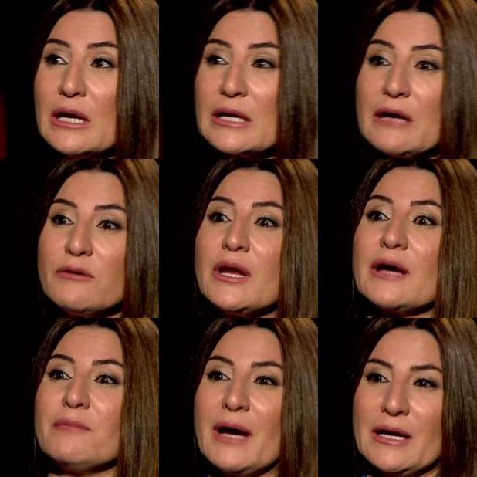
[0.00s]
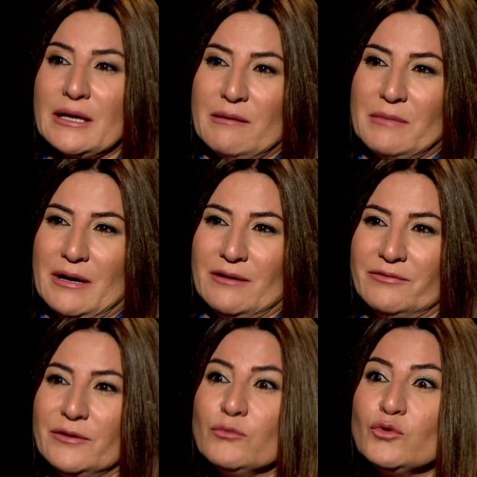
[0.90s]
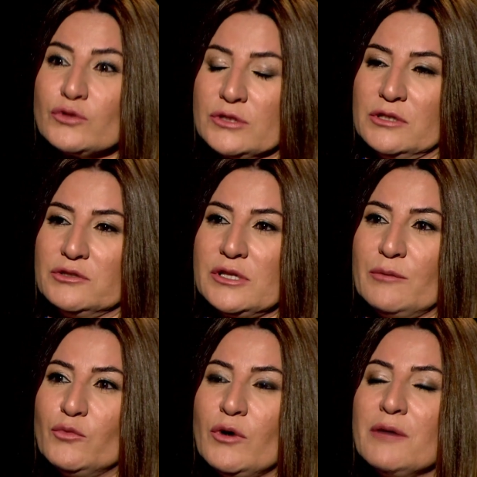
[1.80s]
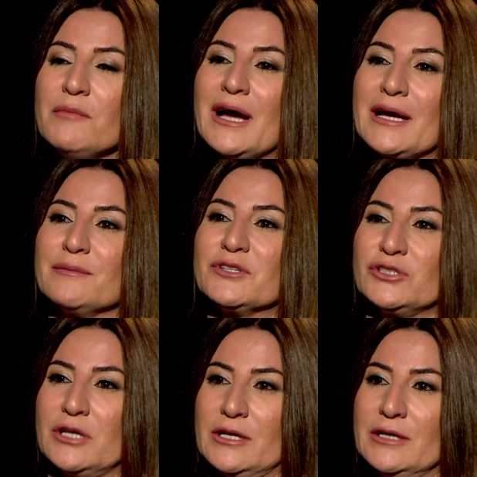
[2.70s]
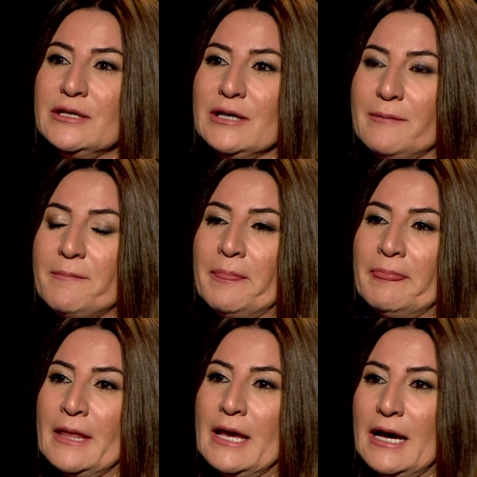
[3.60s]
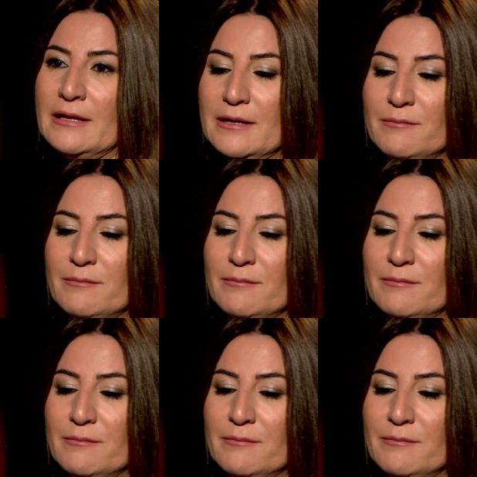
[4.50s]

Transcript: كان هناك محكمة في الموصل يسموها المحكمة الشرعية هذه